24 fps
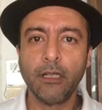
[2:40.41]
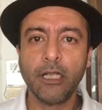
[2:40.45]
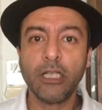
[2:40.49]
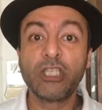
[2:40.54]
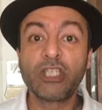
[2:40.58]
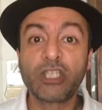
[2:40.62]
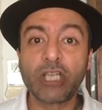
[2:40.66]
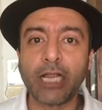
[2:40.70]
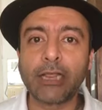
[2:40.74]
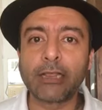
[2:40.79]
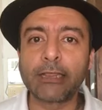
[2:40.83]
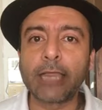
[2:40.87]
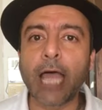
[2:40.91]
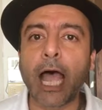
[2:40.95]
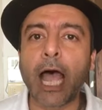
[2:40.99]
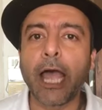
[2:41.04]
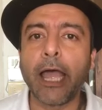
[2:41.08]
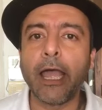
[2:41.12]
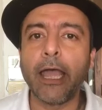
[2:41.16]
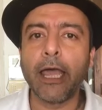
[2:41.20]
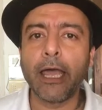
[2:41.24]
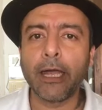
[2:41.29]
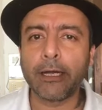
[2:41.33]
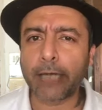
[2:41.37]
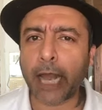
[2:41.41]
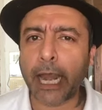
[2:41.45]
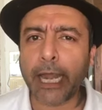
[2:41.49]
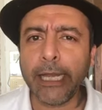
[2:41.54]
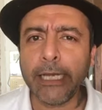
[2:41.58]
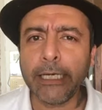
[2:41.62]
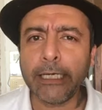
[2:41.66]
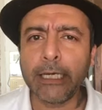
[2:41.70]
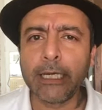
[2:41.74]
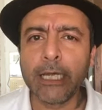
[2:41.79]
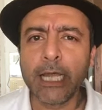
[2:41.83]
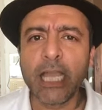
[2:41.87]
चलता है
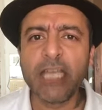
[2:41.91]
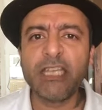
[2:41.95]
राइट